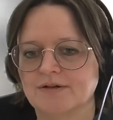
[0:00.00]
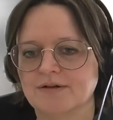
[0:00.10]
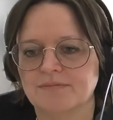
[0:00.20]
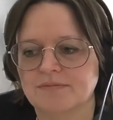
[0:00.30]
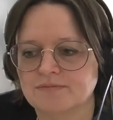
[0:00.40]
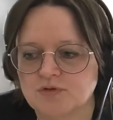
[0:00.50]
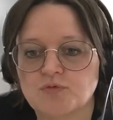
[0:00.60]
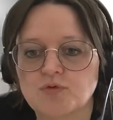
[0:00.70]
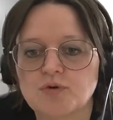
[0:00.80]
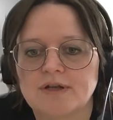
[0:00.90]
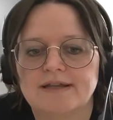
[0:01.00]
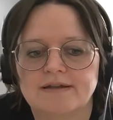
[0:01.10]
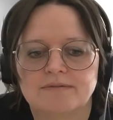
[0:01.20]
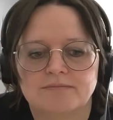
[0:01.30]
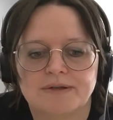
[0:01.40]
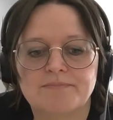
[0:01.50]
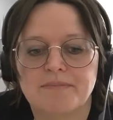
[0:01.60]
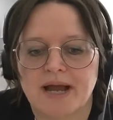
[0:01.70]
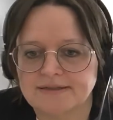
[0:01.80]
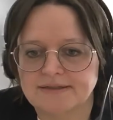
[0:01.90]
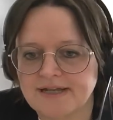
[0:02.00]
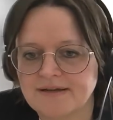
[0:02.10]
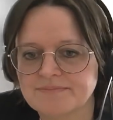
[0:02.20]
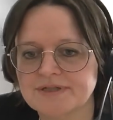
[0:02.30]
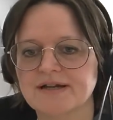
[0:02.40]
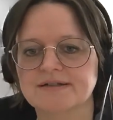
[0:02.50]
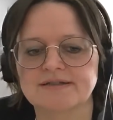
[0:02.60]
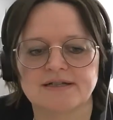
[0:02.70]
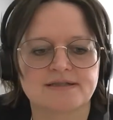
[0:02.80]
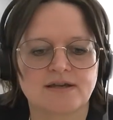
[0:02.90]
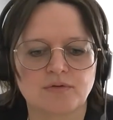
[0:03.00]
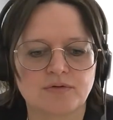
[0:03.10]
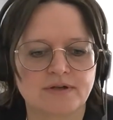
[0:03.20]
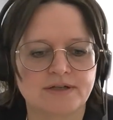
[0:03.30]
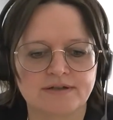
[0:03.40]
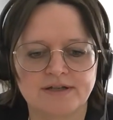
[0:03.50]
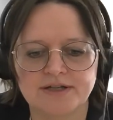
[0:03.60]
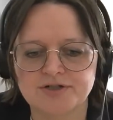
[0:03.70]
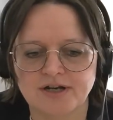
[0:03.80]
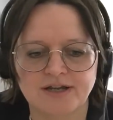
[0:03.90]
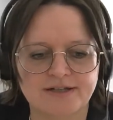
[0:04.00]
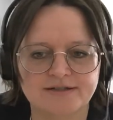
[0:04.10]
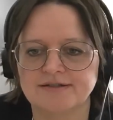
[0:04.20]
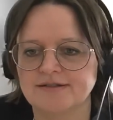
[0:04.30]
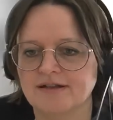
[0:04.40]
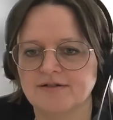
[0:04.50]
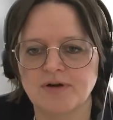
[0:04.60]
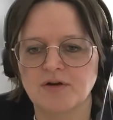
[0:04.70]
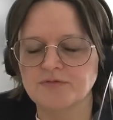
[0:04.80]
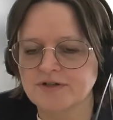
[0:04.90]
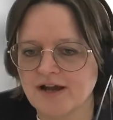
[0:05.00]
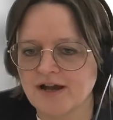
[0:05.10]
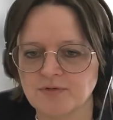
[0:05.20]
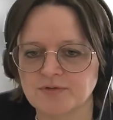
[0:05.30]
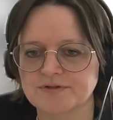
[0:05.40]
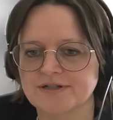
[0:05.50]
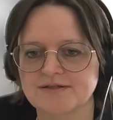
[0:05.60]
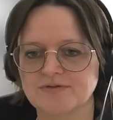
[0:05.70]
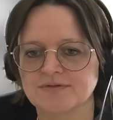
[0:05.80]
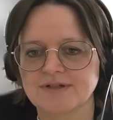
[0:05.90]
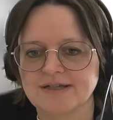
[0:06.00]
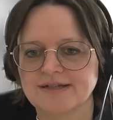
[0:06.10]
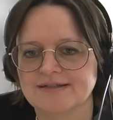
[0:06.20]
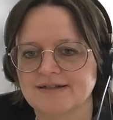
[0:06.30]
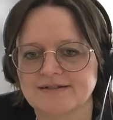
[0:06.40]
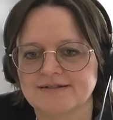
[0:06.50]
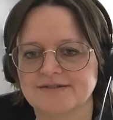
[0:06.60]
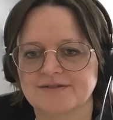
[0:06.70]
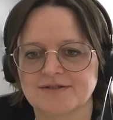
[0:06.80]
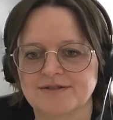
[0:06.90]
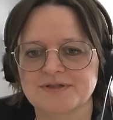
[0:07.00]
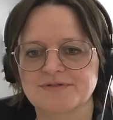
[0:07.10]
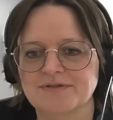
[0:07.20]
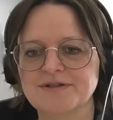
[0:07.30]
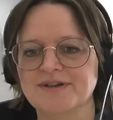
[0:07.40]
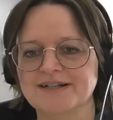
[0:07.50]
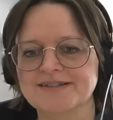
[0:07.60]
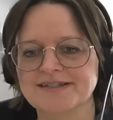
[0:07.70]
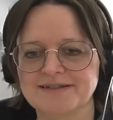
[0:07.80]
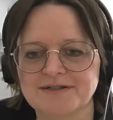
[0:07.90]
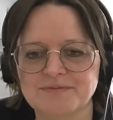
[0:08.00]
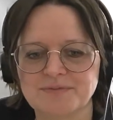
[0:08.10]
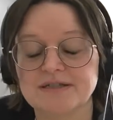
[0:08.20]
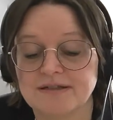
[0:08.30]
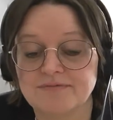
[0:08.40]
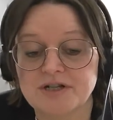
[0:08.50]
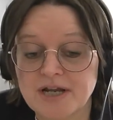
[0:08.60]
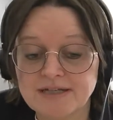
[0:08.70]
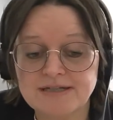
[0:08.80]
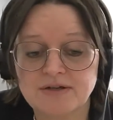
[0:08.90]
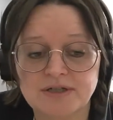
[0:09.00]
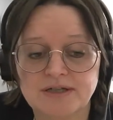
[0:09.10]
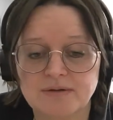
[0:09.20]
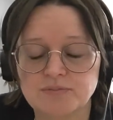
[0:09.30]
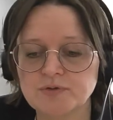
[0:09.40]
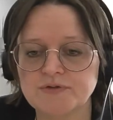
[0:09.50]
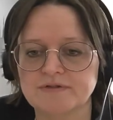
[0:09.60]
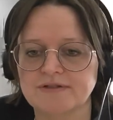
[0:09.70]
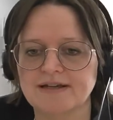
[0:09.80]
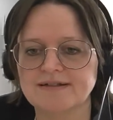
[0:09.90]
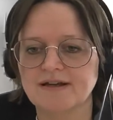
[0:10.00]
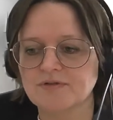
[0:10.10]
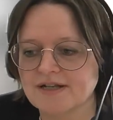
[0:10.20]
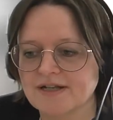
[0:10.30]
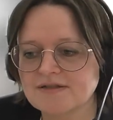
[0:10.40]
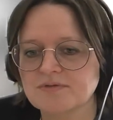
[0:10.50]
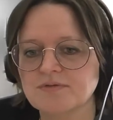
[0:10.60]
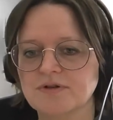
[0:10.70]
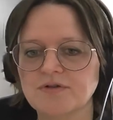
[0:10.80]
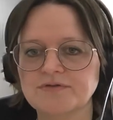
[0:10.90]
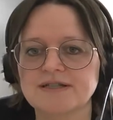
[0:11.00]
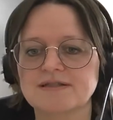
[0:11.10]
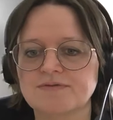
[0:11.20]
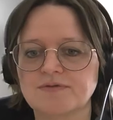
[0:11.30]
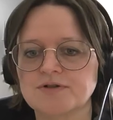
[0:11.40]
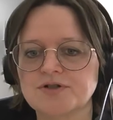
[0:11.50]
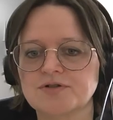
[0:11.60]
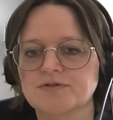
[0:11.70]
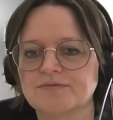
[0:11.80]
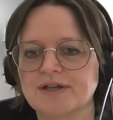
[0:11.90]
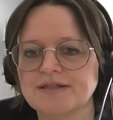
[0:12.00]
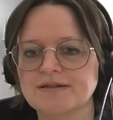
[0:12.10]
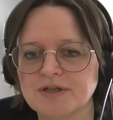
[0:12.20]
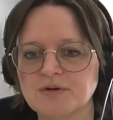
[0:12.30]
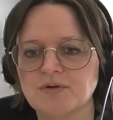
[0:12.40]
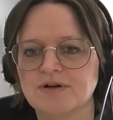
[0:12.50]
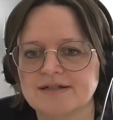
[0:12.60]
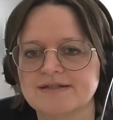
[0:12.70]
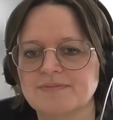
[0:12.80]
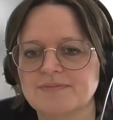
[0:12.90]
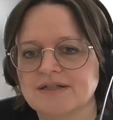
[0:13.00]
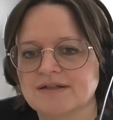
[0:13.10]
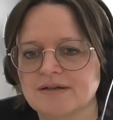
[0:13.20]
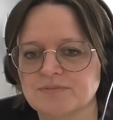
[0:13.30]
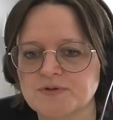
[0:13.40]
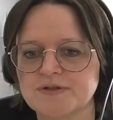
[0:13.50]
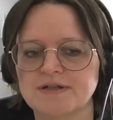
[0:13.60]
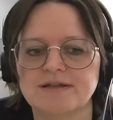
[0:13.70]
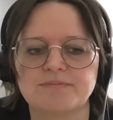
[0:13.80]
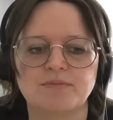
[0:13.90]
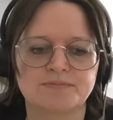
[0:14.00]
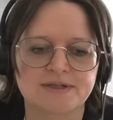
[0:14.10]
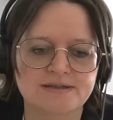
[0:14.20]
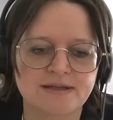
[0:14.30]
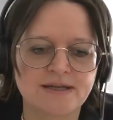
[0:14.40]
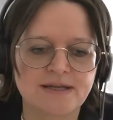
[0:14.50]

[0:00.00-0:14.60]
ähm, sowohl im Magen-Darm-Trakt als auch in der Scheide, in, ähm, auf der Haut. Also da gibt es vielfältige Gebiete, wahrscheinlich auch in der Brust. Ja, da, auch dazu läuft jetzt Forschung, welche Mikroorganismen in der Brust leben, ob das